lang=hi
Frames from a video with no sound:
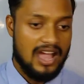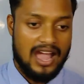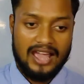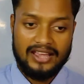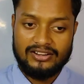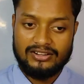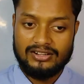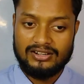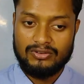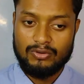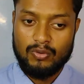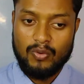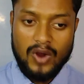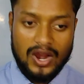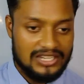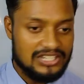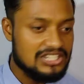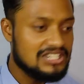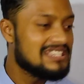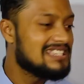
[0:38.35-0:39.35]
एंड
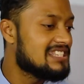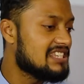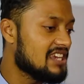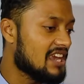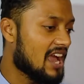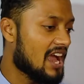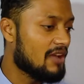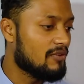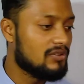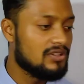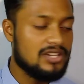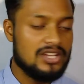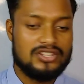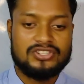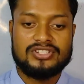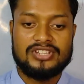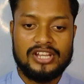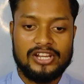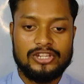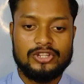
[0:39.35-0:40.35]
वाइल टीचिंग आई विल
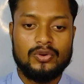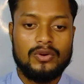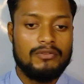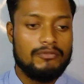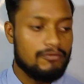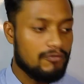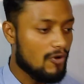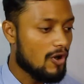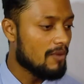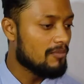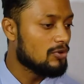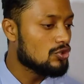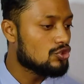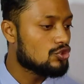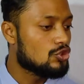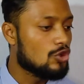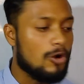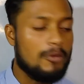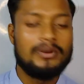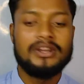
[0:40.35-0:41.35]
जस्ट टेल यू इन्फॉर्म यू
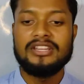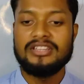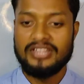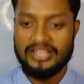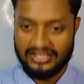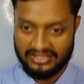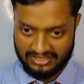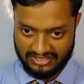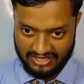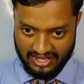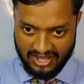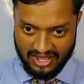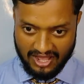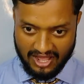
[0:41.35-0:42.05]
सो मेनी थिंग्स